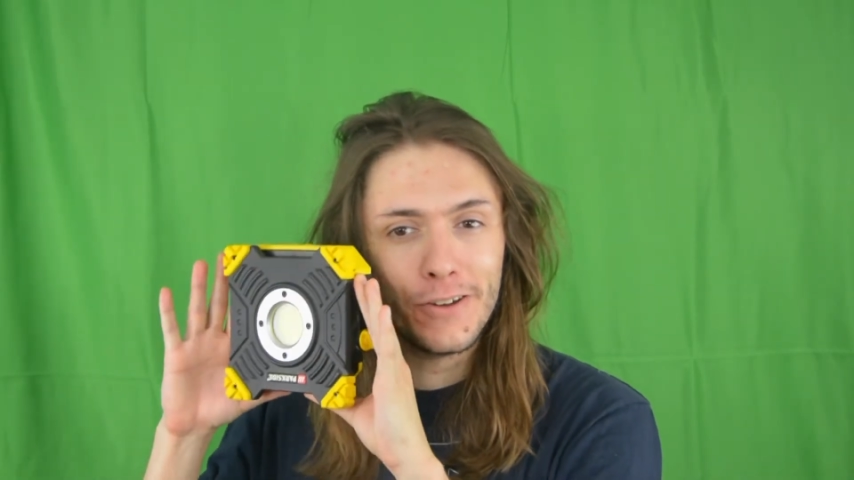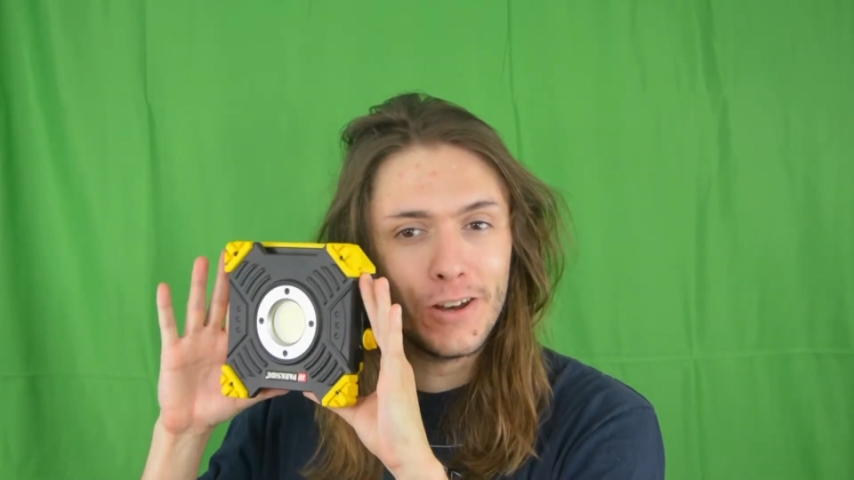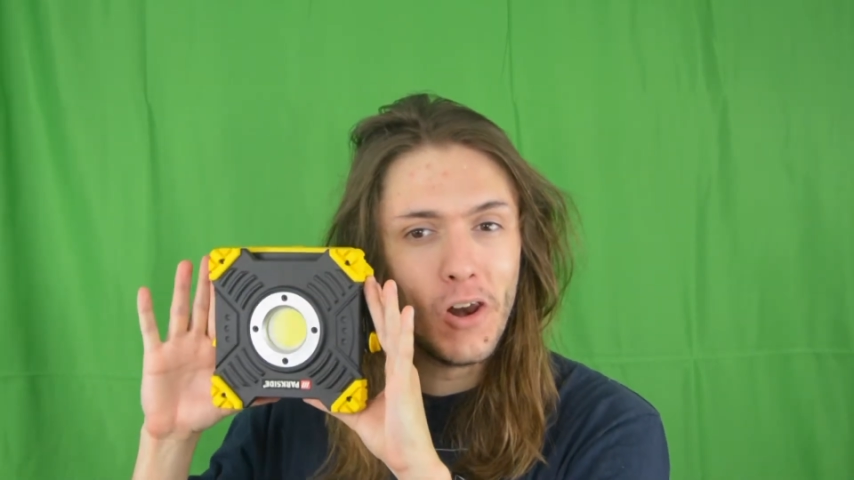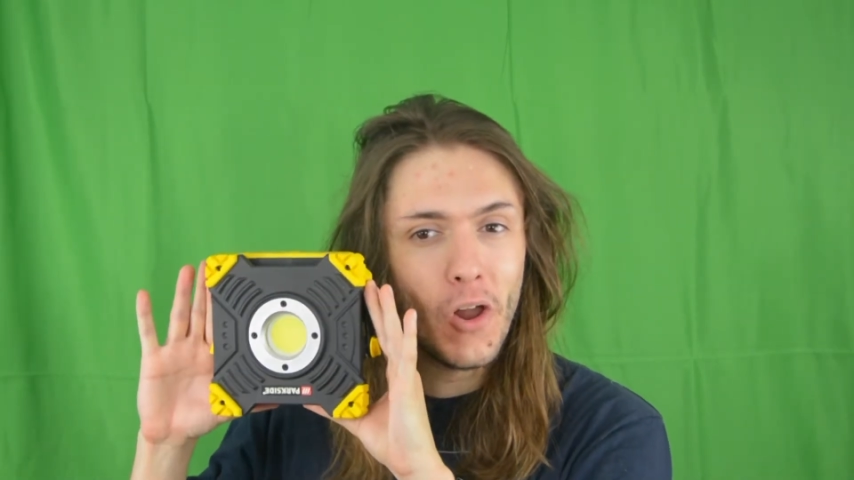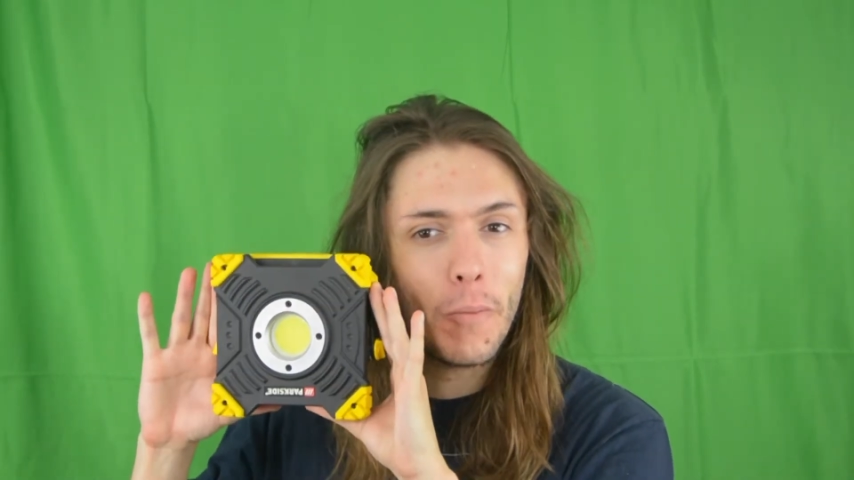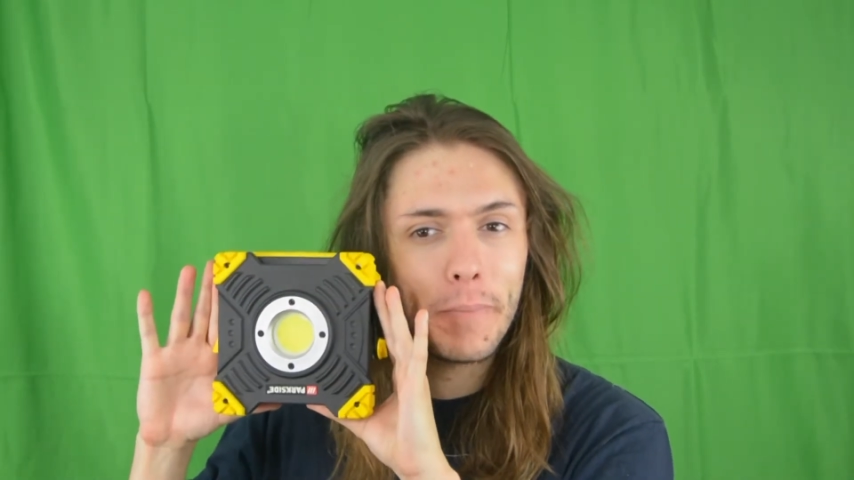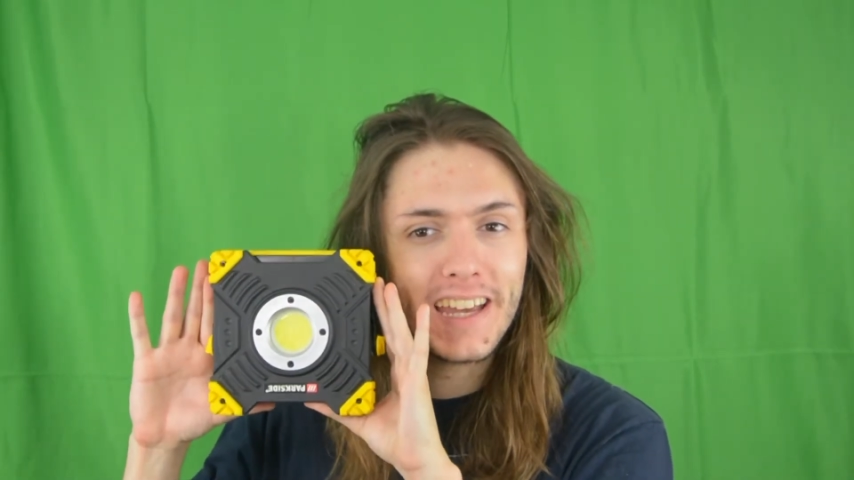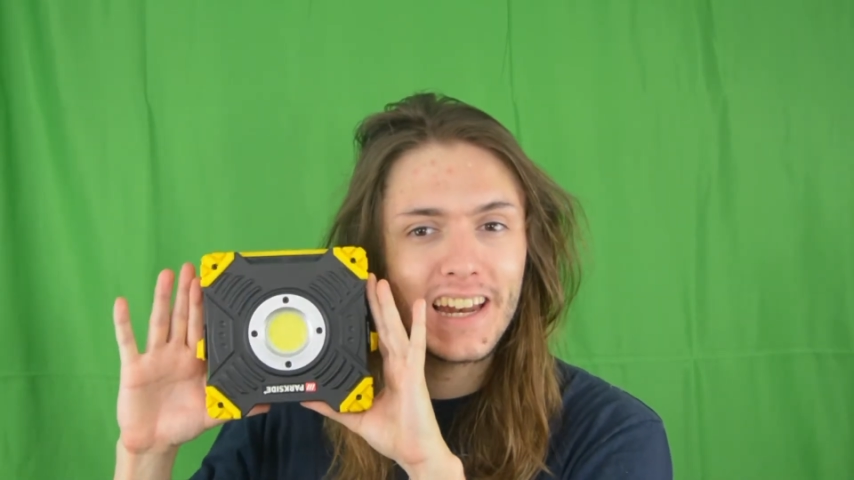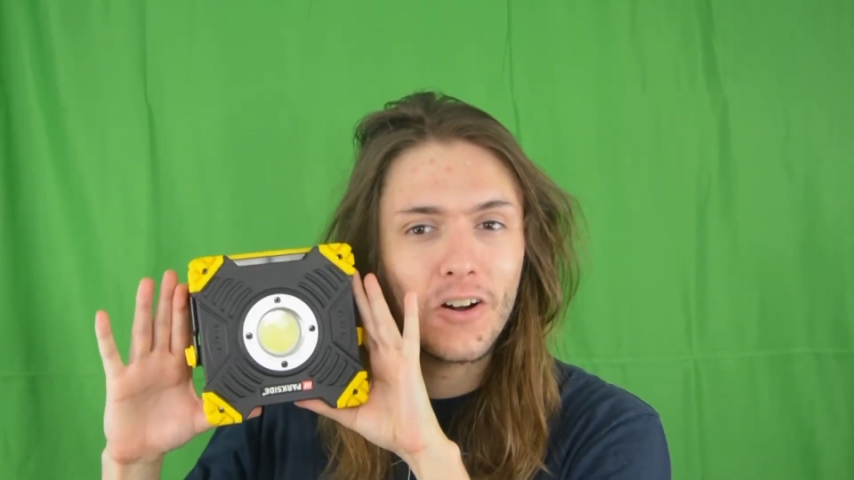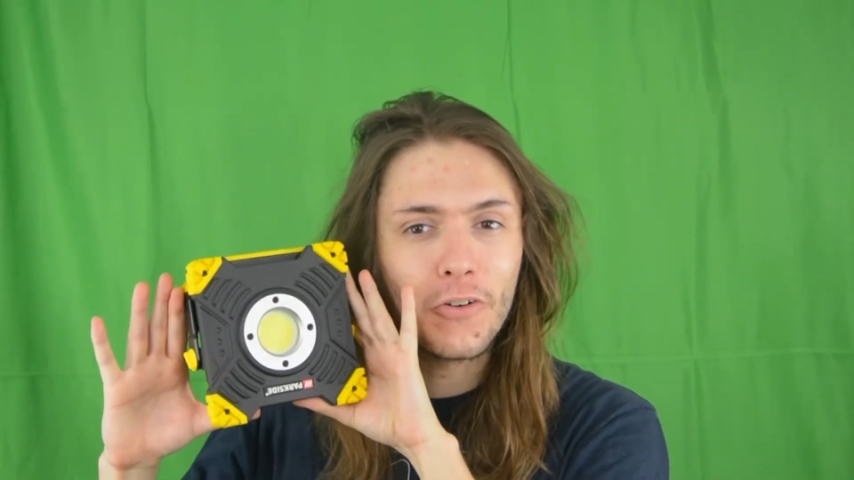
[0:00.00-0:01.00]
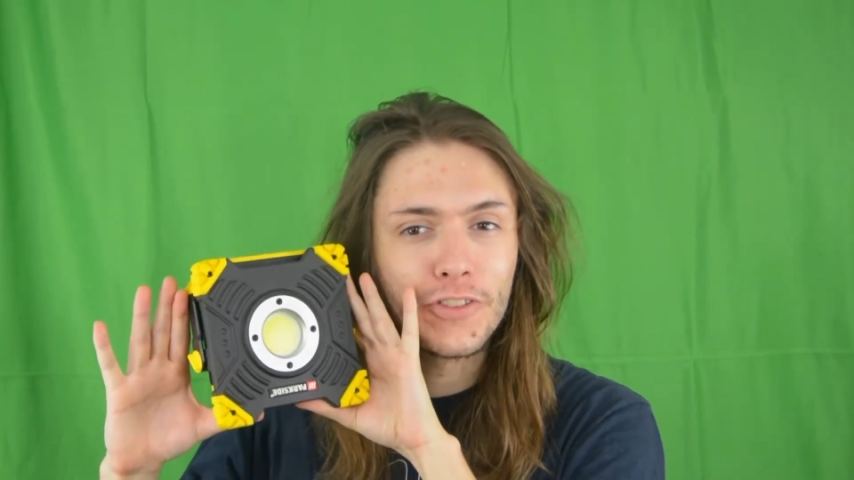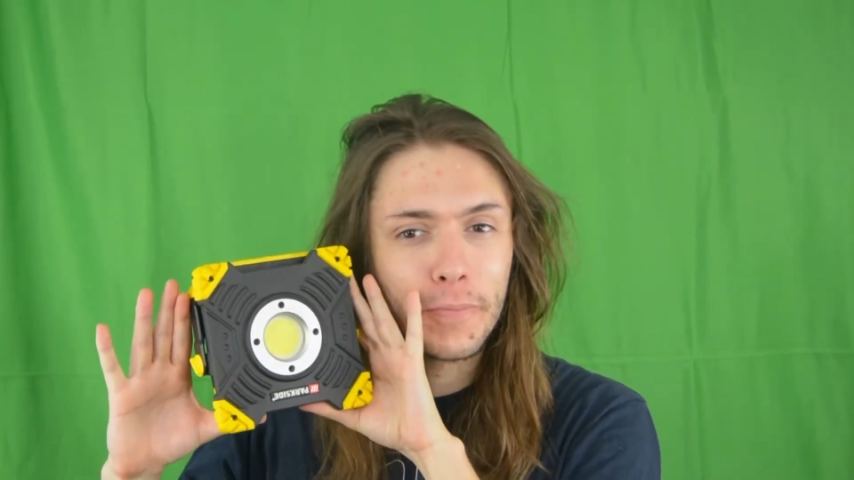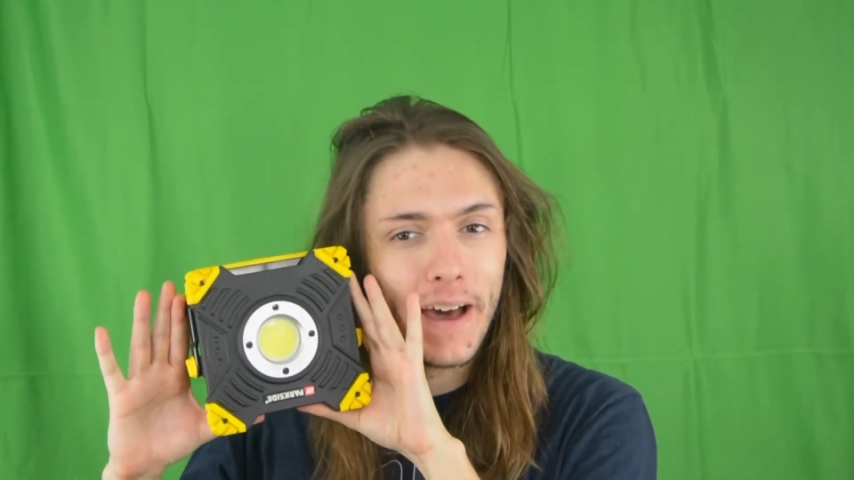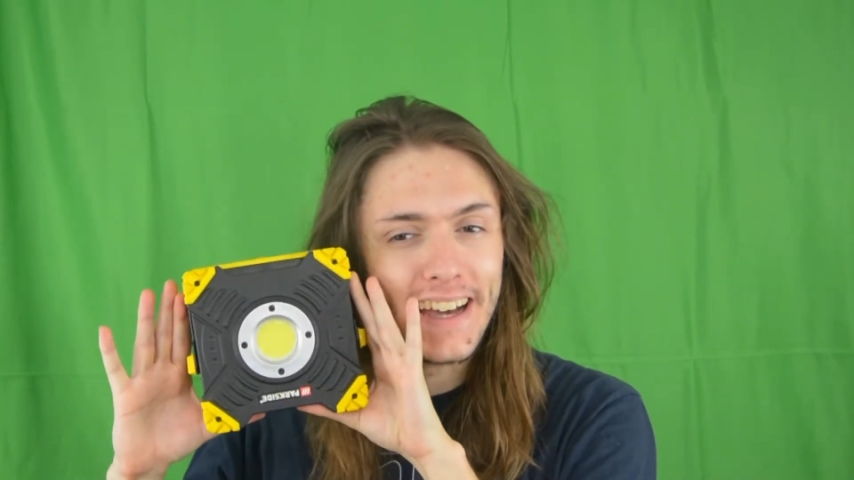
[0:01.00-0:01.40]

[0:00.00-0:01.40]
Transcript: une lampe éclairante